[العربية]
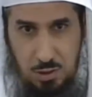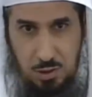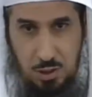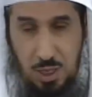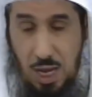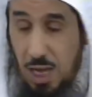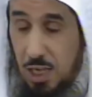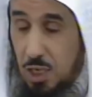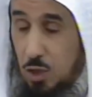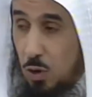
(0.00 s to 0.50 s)

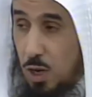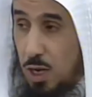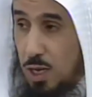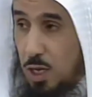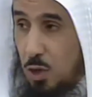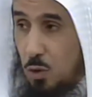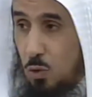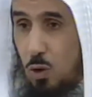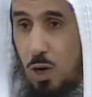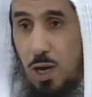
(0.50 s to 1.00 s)
يا ايها
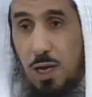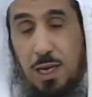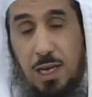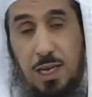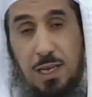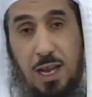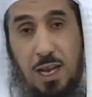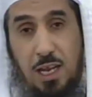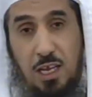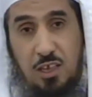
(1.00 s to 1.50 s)
الاخوه
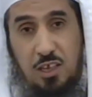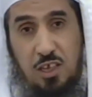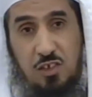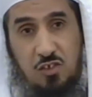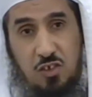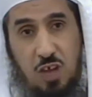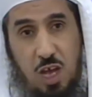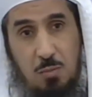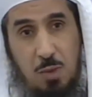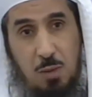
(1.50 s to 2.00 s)
ان
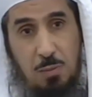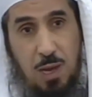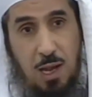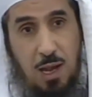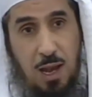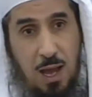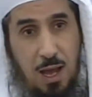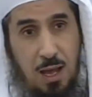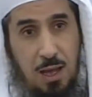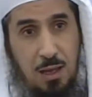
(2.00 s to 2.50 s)
الاعتصام
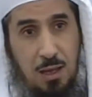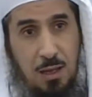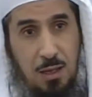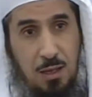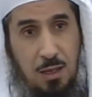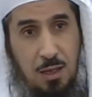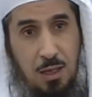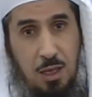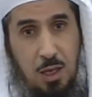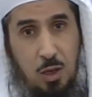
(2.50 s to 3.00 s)
بالله
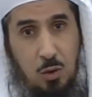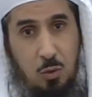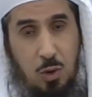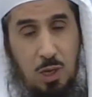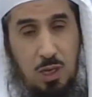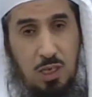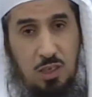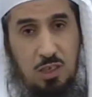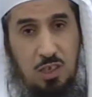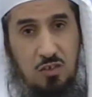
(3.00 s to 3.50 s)

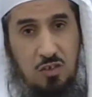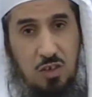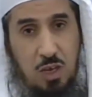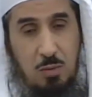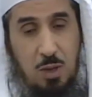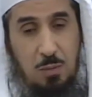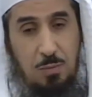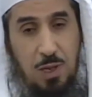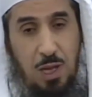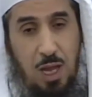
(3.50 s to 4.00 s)

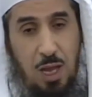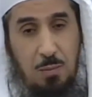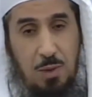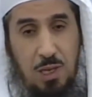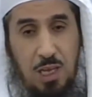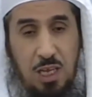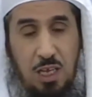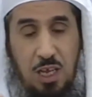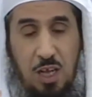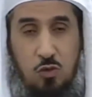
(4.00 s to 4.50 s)
والاعتصام
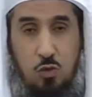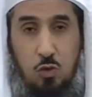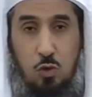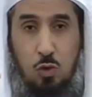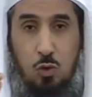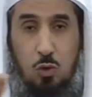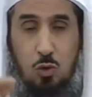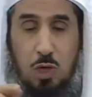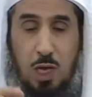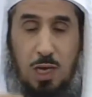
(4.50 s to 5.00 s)
بحبله
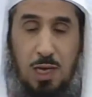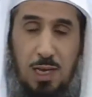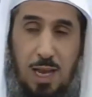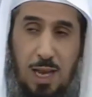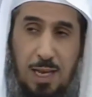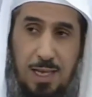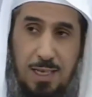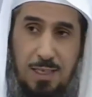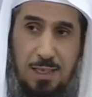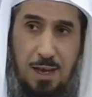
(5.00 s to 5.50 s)
يسوقك الى
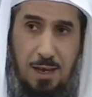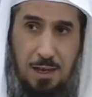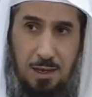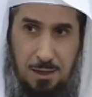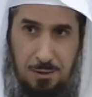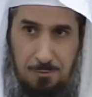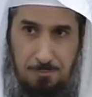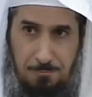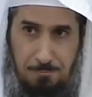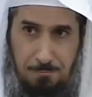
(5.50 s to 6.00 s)

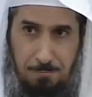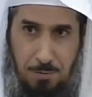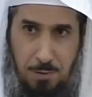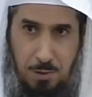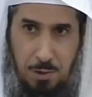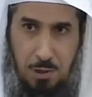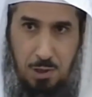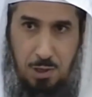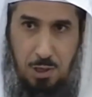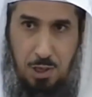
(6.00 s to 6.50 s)
الهدايه
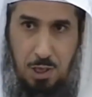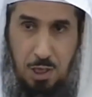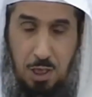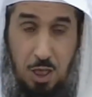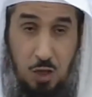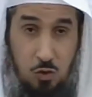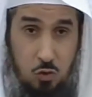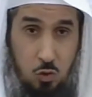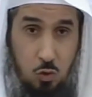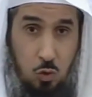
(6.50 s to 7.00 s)

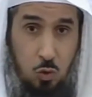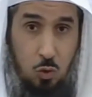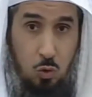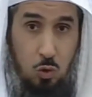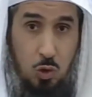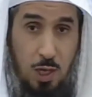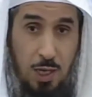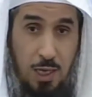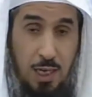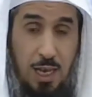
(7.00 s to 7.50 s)

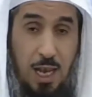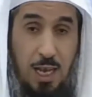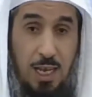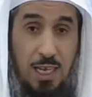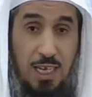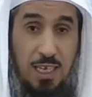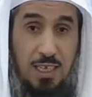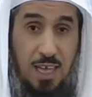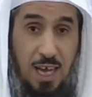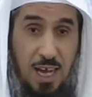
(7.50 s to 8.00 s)
يسوقك الى
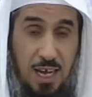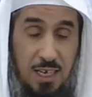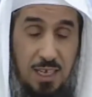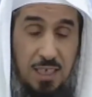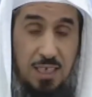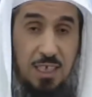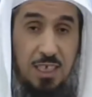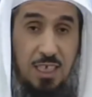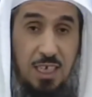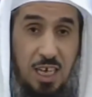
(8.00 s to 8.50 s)

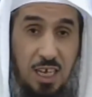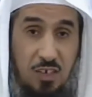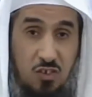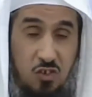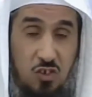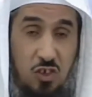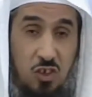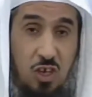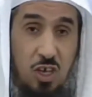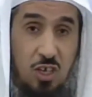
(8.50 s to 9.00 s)
الهدايه الى
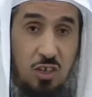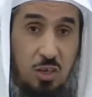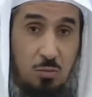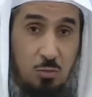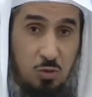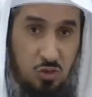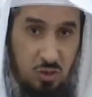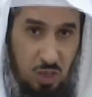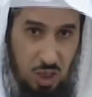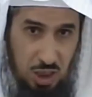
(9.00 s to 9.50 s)
الصراط
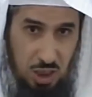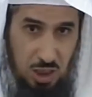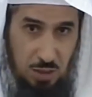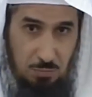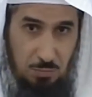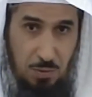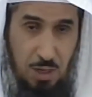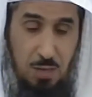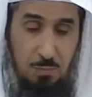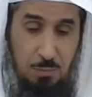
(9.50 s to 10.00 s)

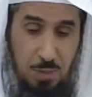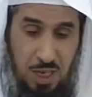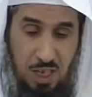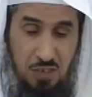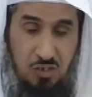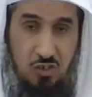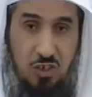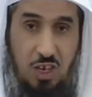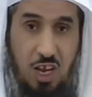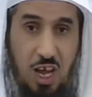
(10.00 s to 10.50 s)
المستقيم
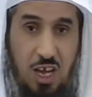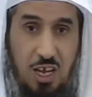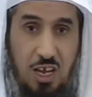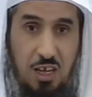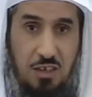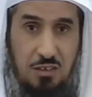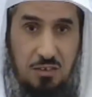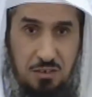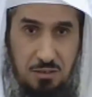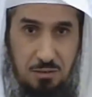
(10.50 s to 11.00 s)
بنص
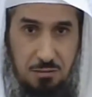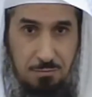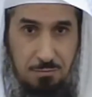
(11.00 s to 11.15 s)
الايات